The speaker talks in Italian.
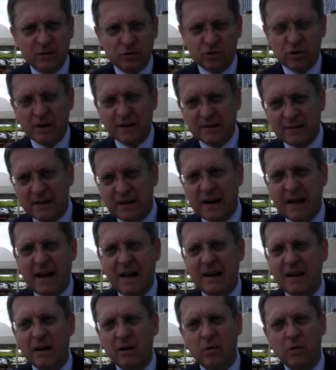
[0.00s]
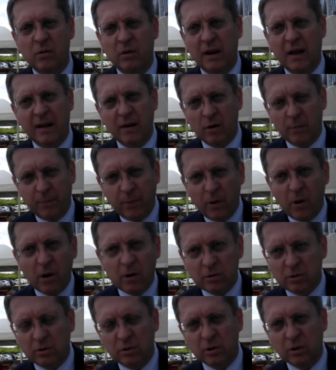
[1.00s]
centrale con
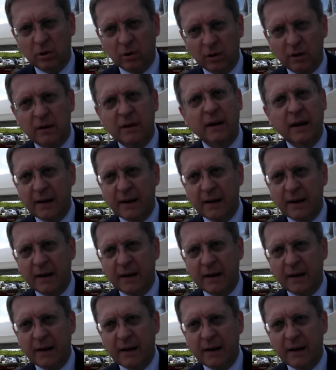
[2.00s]
l'aeroporto